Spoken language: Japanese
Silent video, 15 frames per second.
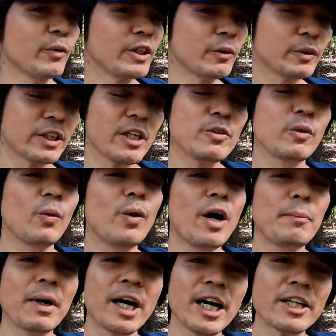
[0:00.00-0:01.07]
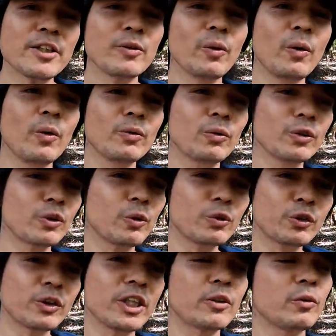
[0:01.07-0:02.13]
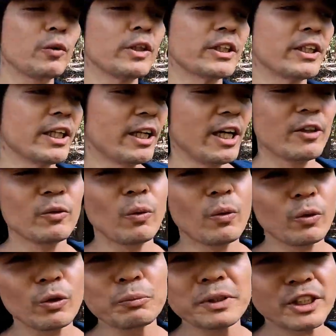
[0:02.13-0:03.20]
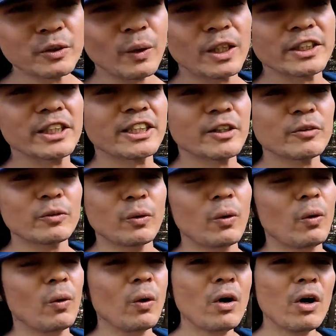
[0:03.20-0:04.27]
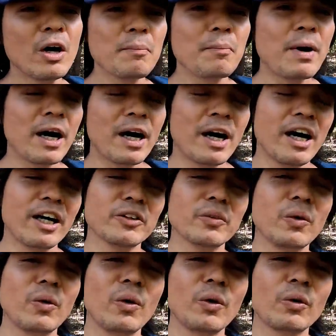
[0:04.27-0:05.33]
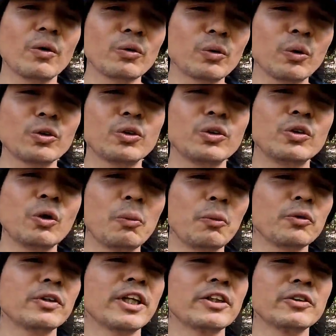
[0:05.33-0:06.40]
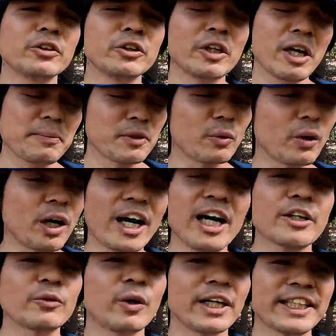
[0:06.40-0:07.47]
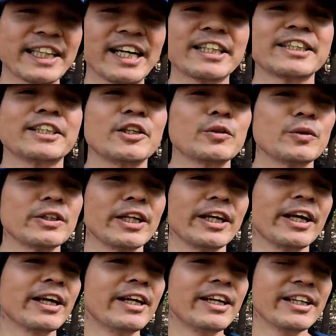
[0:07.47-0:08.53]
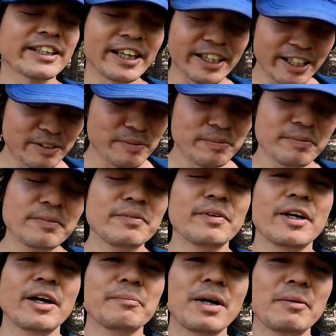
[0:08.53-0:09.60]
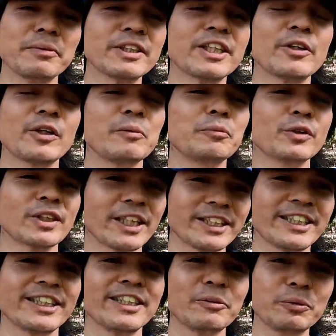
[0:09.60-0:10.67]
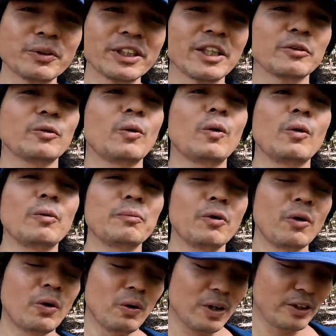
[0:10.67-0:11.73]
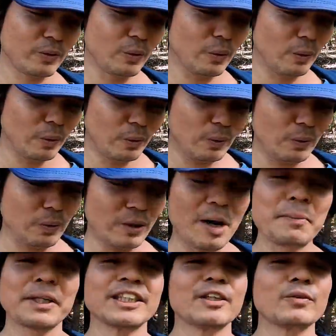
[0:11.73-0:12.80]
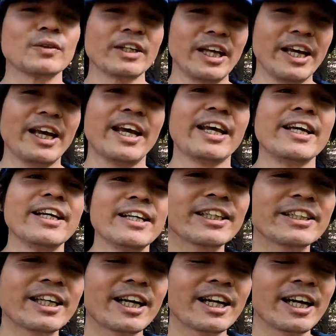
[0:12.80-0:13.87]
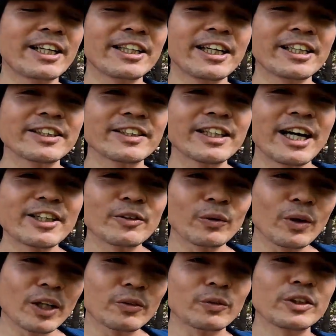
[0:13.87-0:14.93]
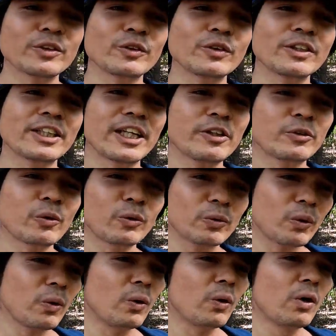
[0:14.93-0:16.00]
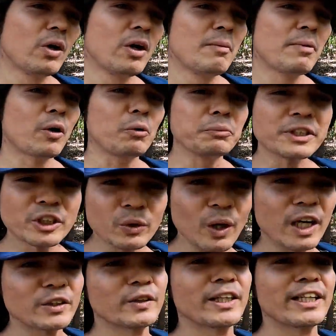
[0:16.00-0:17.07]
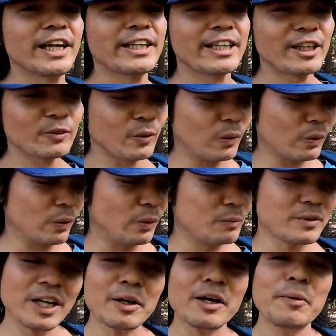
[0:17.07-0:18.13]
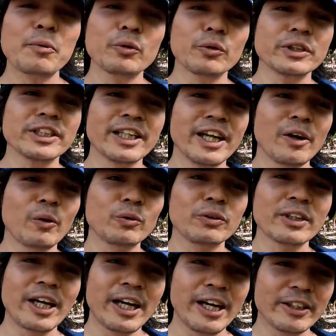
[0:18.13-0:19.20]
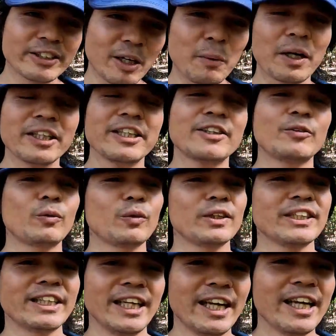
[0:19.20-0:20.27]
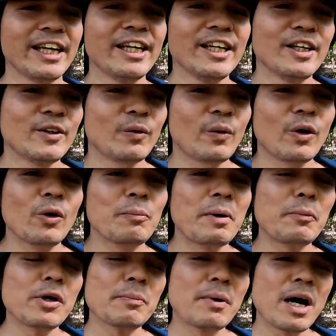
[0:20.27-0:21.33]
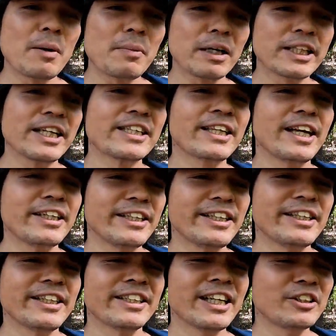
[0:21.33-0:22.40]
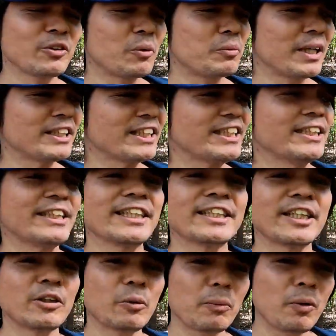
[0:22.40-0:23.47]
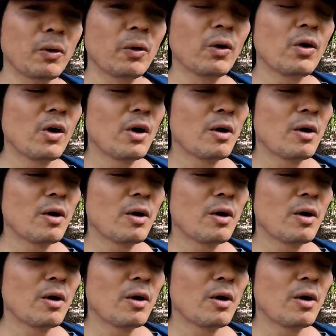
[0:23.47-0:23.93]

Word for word: これ気をつけるのは、まあ、ガイドの後ろをついていくことですね。あと、この道を外れちゃうと、まあ、あの、この毒を持っている蛇とかカエルとか擬態してるんで、大変、あまあ、見つけるのが難しい。で、踏んじゃうと、もう、あの、噛まれちゃうんで、だから必ずガイドの後についていくのと、まあ、こう道を外れない、あと、無駄なものにね、えー、触らないってことですね。これを守れば、まあ、大体大丈夫らしいんですけども、